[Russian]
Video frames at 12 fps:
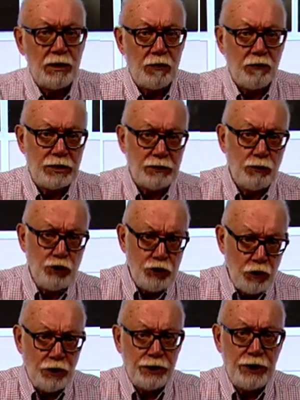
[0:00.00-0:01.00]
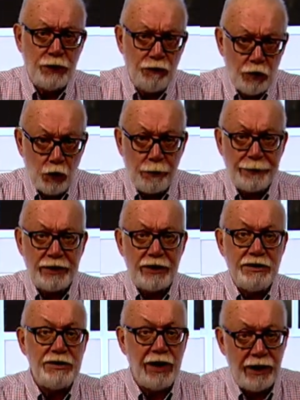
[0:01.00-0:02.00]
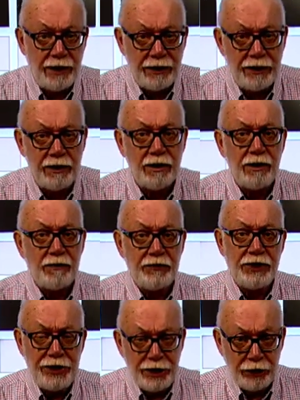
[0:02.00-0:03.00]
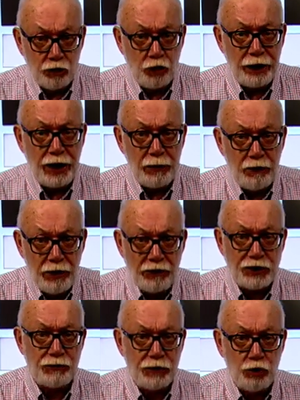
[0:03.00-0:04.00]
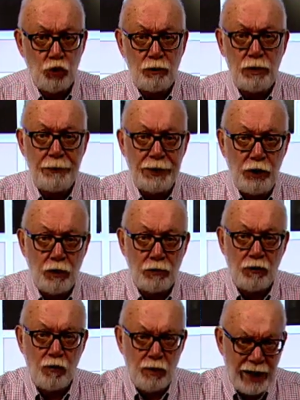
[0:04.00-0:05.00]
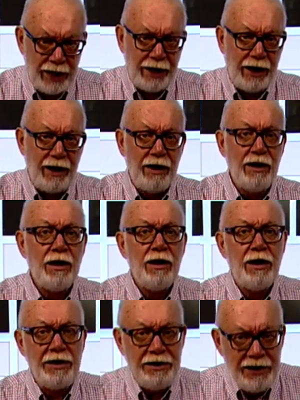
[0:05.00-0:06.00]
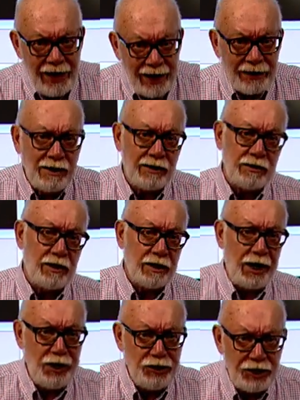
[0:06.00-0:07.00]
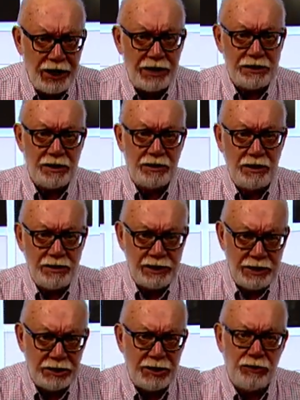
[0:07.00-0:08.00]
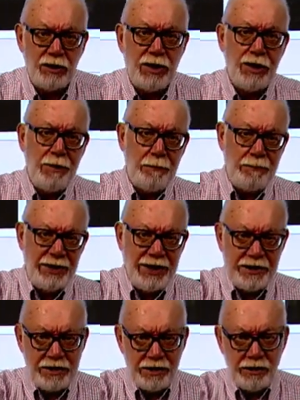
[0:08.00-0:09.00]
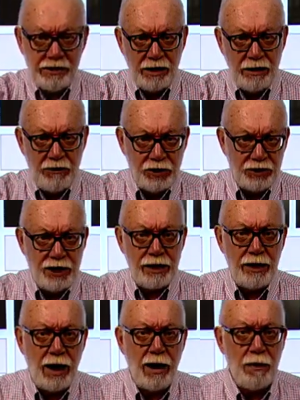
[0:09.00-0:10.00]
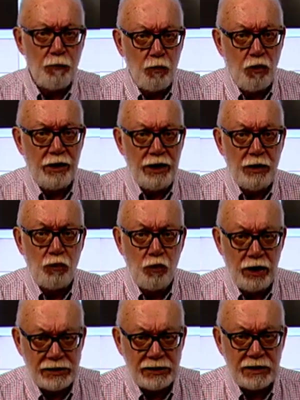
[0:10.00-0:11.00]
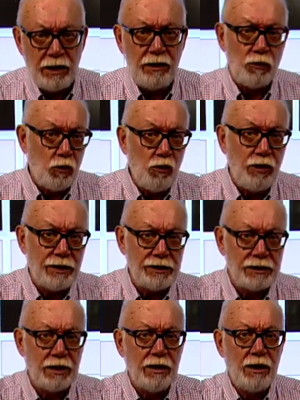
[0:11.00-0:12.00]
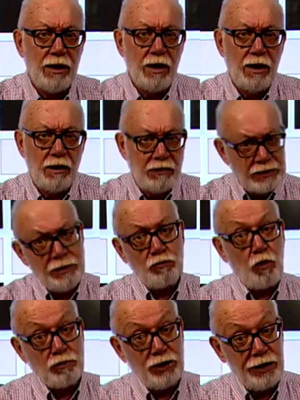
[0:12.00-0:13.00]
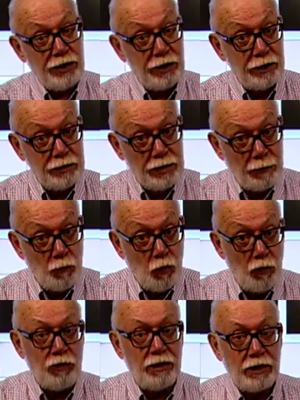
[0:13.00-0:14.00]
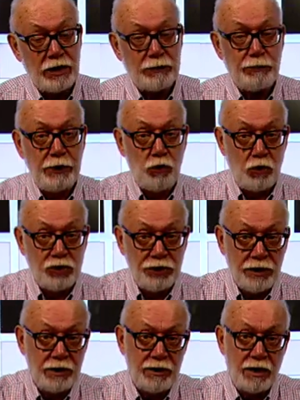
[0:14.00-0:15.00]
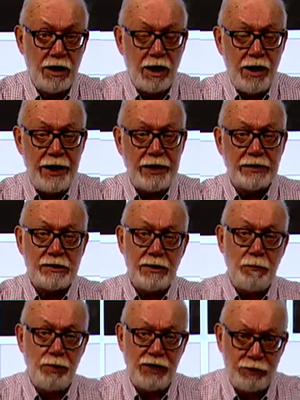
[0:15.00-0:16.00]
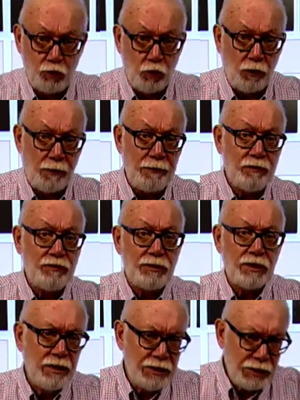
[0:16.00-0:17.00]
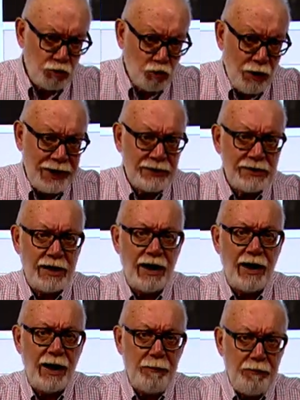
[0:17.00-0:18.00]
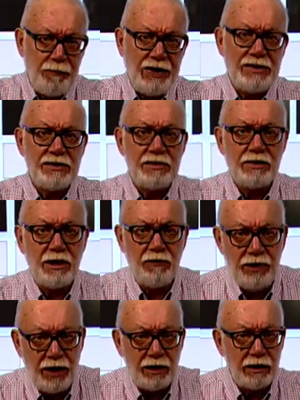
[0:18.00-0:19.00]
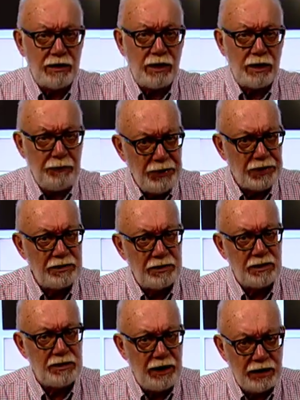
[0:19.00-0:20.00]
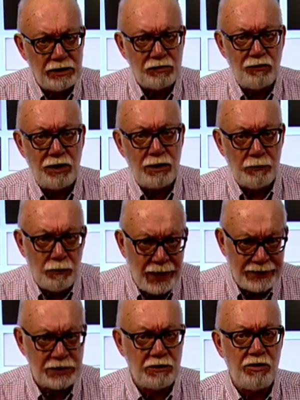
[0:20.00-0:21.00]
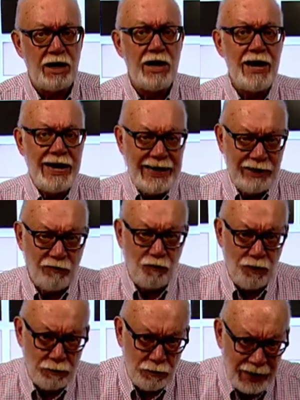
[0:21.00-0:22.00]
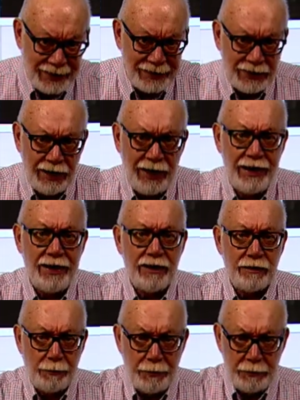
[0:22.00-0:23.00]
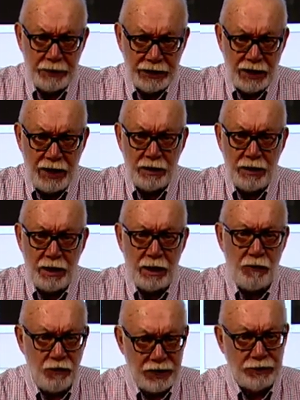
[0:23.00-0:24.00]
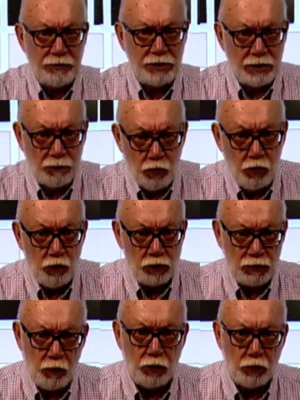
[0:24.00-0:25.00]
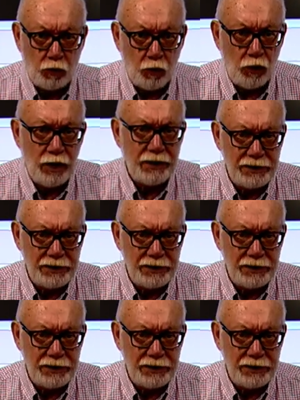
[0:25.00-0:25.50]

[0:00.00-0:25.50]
Возмущенные вырубкой зелени на территории бывшего дома приема в мэрии, некоторая часть одесситов перекрыла движение по Генуэзской улице. В основном жители домов, расположенных на Гагаринском плато. Ситуация, описанная в некоторых местных средствах массовой информации, напоминала фронтовую сводку.